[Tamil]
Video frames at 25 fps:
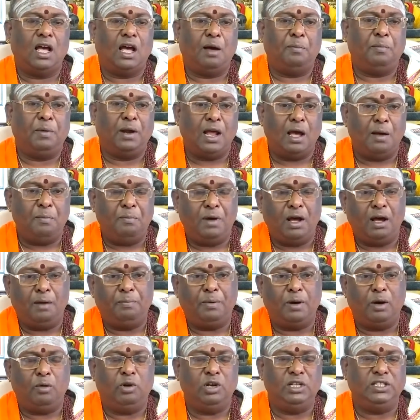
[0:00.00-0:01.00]
அப்புறம் அம்மா
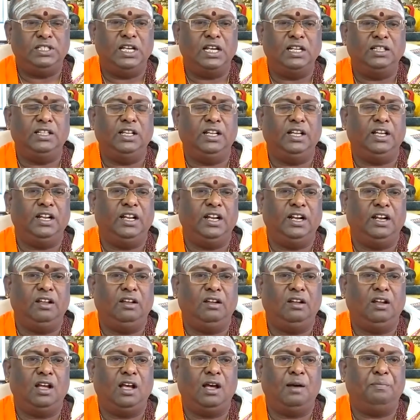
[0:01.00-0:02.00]
அப்பாவோடு சேர்ந்துருக்கிற
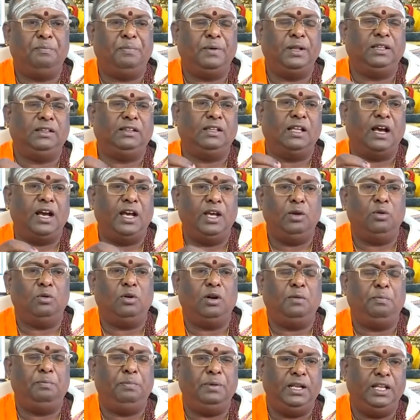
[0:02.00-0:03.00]
இடம் அப்போ
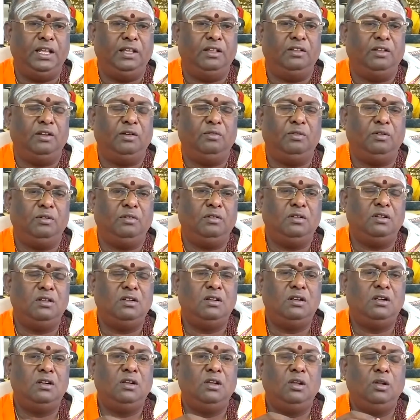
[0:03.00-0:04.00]
தாயோட பெரியதர்
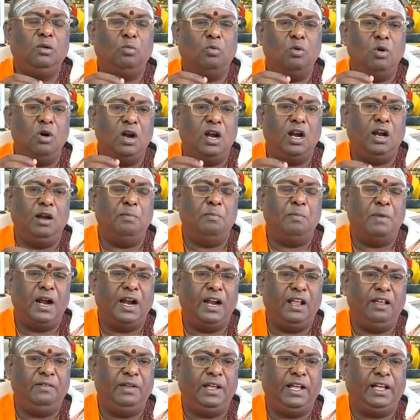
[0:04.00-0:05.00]
உங்கள்
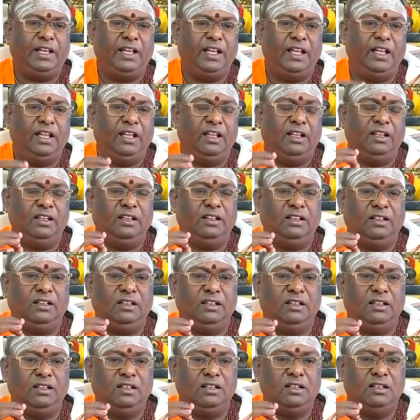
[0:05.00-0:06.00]
மனைவிக்கு
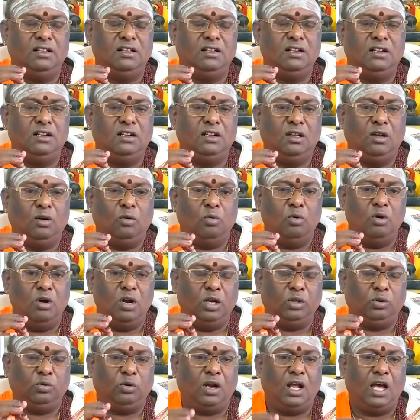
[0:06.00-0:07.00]

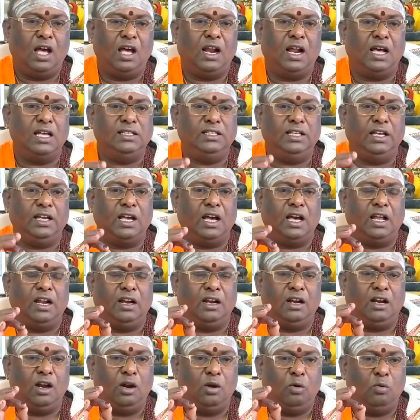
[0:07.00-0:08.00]
உங்கள்
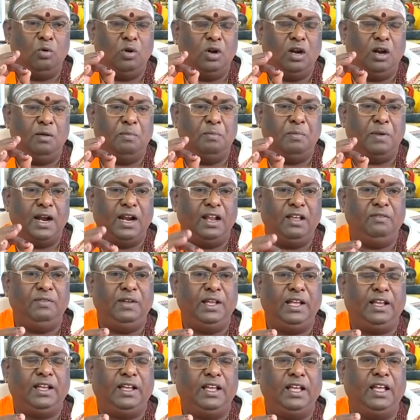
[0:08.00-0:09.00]
துளாராசிக்காரர்கள் உங்கள்
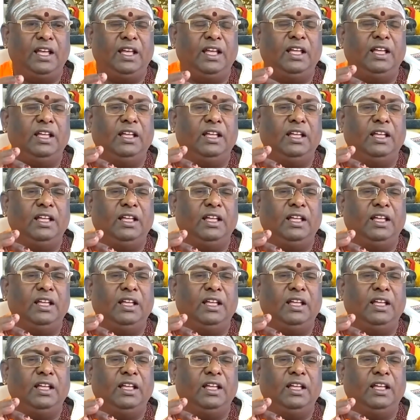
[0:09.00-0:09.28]
மனைவிக்கு